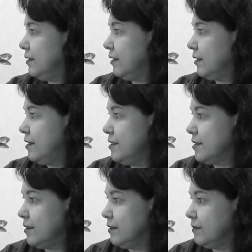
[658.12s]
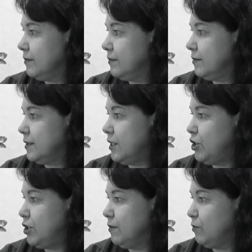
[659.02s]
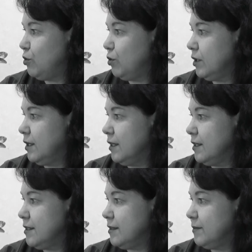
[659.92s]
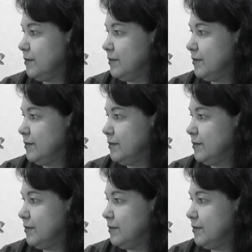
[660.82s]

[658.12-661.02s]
Так, киска, зачем вы хулиганите?